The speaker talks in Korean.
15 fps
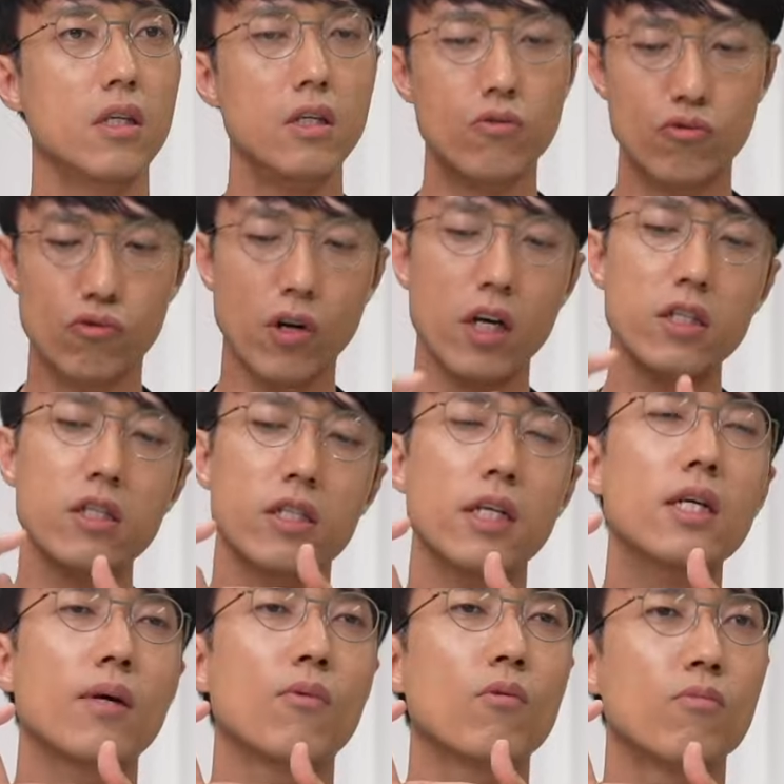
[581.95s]
이 두 가지를
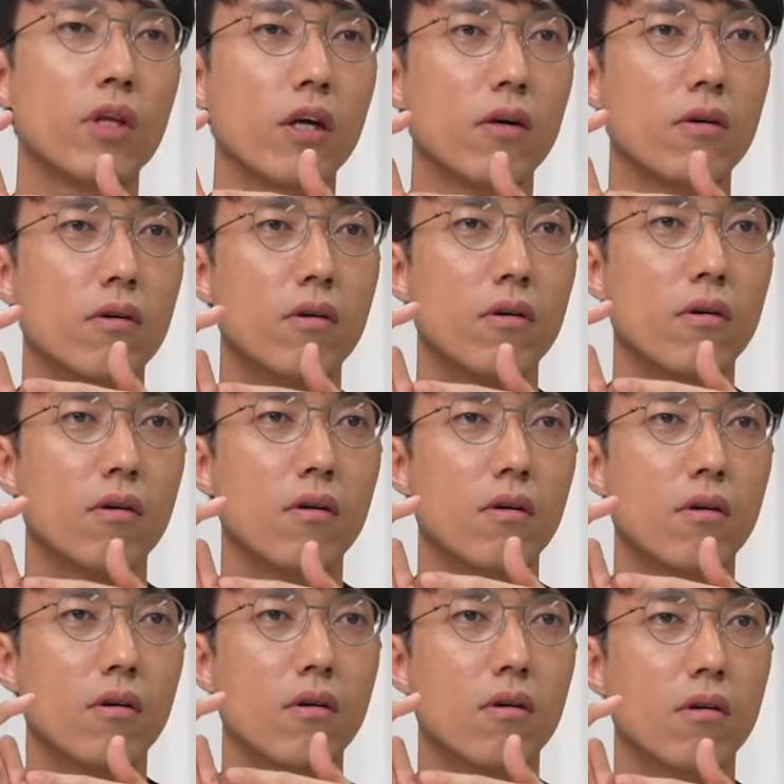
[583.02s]
체크해 보면 돼요. 음.